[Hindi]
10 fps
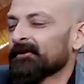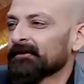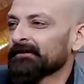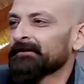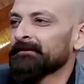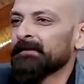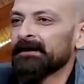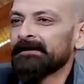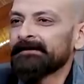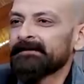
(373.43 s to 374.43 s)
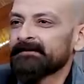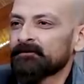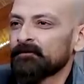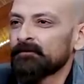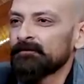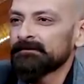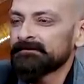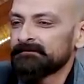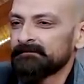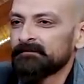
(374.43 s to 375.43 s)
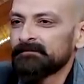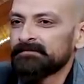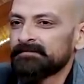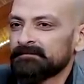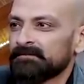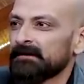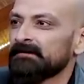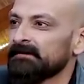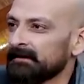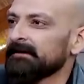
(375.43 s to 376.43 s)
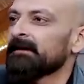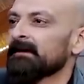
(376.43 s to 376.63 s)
और मैं ये इसको सारी जिंदगी